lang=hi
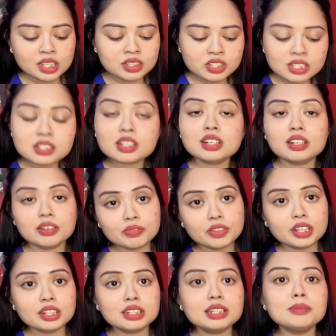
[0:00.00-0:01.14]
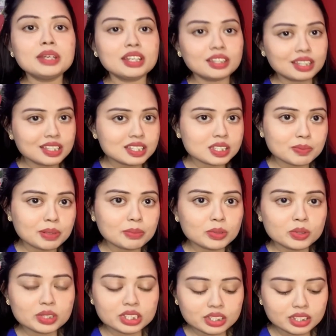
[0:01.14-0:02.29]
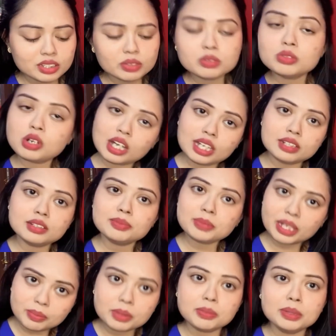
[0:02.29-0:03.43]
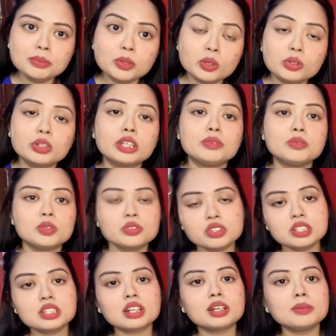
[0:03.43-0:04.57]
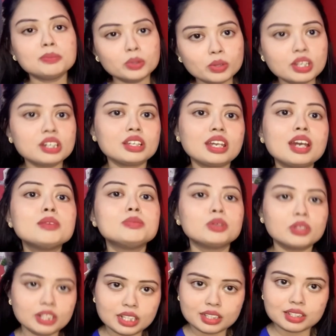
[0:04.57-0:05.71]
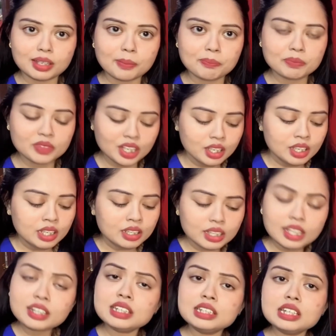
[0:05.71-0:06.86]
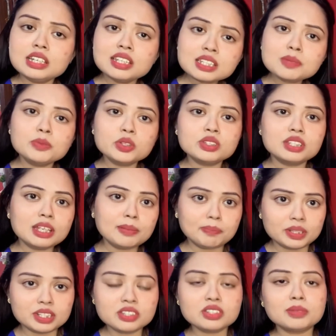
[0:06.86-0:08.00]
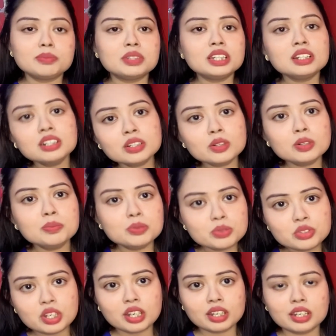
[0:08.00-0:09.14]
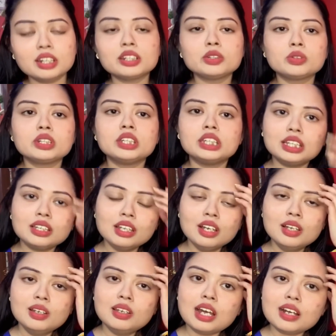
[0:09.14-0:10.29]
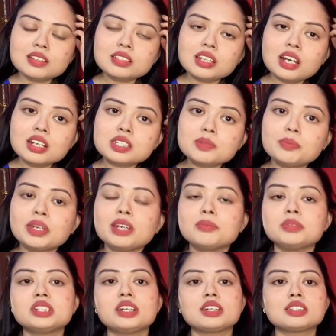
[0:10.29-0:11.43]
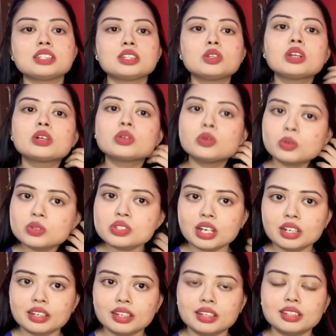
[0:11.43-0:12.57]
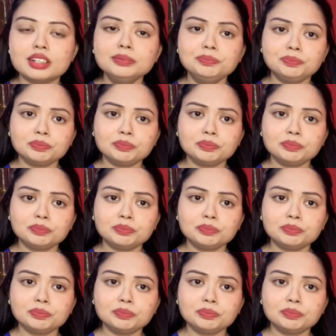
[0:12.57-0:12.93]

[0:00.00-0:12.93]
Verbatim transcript: जिसका डेफिनेटली मैं अगेंस्ट पे बोली थी एंड मैं अभी भी बोलूंगी वो चीज अगर बोला गया है वो गलत है लेकिन इस मुद्दे पर जब नील को पूछा गया क्योंकि नील लास्ट लास्ट में अभिषेक से थोड़ा क्लोज आ गया था